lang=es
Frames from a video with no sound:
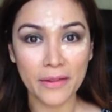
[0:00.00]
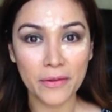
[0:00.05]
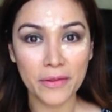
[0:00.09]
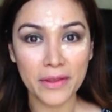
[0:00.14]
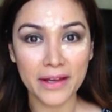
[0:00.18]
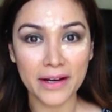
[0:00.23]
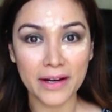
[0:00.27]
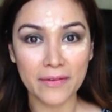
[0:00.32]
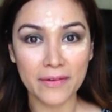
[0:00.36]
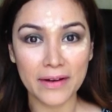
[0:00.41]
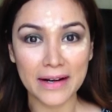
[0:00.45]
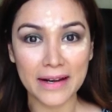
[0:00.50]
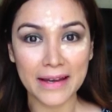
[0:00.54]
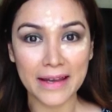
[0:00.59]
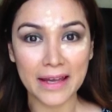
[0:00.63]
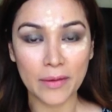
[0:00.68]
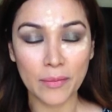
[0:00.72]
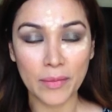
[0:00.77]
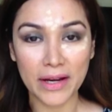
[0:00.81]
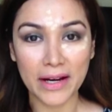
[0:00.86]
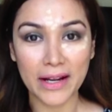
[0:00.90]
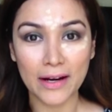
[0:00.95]
de grabar la
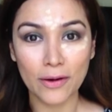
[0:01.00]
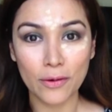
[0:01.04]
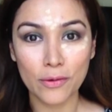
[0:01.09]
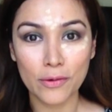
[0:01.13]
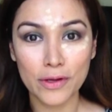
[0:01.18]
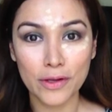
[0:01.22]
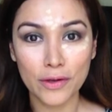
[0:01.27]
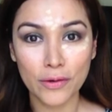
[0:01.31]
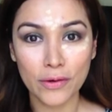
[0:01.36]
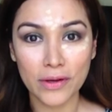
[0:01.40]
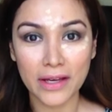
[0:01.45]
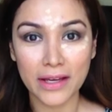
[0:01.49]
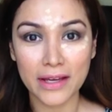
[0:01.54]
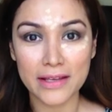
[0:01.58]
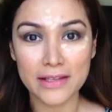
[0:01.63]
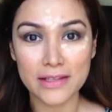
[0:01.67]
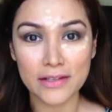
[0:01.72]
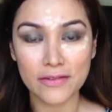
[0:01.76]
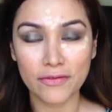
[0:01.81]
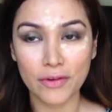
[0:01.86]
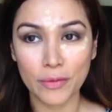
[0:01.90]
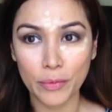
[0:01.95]
cámara lo único que
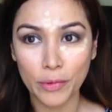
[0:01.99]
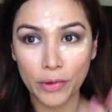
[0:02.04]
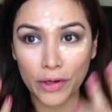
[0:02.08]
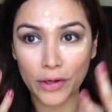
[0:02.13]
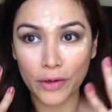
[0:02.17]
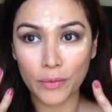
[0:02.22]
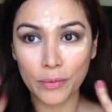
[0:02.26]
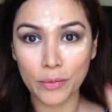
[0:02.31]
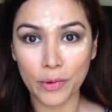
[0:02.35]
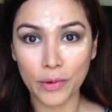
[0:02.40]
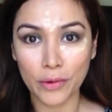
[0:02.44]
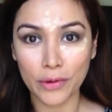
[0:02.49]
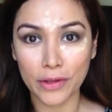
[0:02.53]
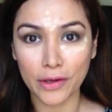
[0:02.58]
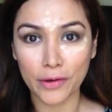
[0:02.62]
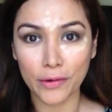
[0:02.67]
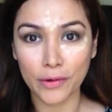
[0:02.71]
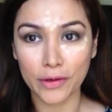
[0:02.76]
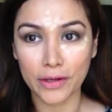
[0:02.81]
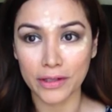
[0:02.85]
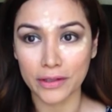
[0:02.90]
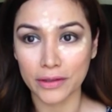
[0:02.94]
hice fue poner un poco de
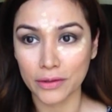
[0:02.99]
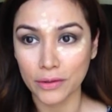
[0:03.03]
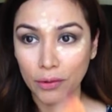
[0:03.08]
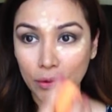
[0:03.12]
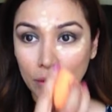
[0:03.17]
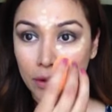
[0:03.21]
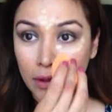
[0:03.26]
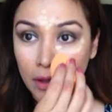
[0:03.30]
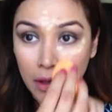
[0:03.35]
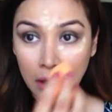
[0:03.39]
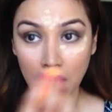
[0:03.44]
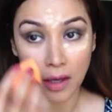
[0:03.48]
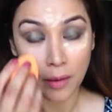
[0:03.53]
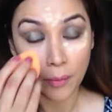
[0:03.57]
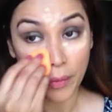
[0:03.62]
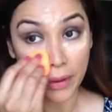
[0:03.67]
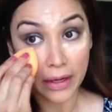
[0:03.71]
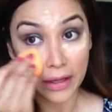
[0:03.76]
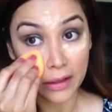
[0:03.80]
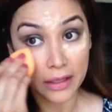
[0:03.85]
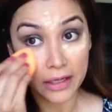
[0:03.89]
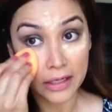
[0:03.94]
corrector
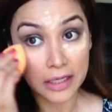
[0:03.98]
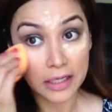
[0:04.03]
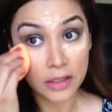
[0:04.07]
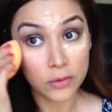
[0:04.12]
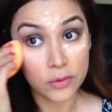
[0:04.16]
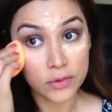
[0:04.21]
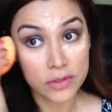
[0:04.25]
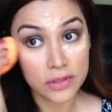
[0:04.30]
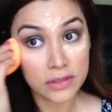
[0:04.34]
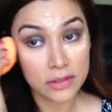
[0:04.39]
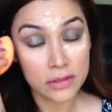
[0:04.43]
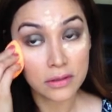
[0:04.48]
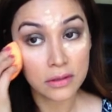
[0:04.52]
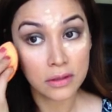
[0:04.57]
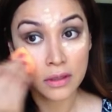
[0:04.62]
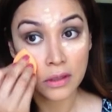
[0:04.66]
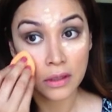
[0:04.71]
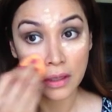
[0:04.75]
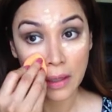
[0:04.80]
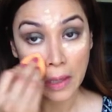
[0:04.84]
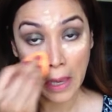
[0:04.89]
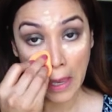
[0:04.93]
para darle luz
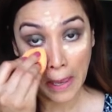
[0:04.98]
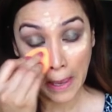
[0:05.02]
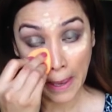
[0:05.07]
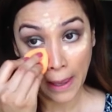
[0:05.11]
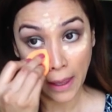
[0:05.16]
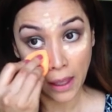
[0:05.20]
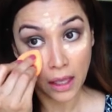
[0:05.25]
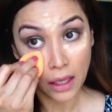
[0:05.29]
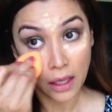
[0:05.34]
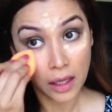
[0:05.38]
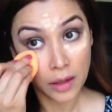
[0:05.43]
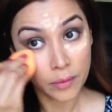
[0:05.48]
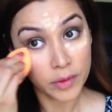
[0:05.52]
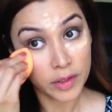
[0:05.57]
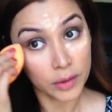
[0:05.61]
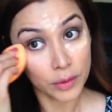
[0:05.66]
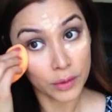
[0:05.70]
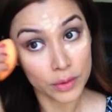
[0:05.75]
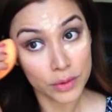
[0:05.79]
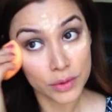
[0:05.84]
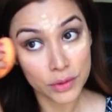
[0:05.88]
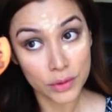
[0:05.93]
a mi
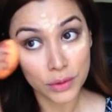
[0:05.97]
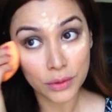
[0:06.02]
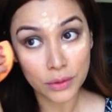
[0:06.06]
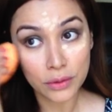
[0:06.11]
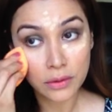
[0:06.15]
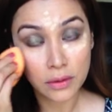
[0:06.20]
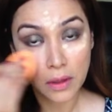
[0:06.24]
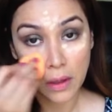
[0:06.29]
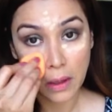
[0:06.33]
rostro.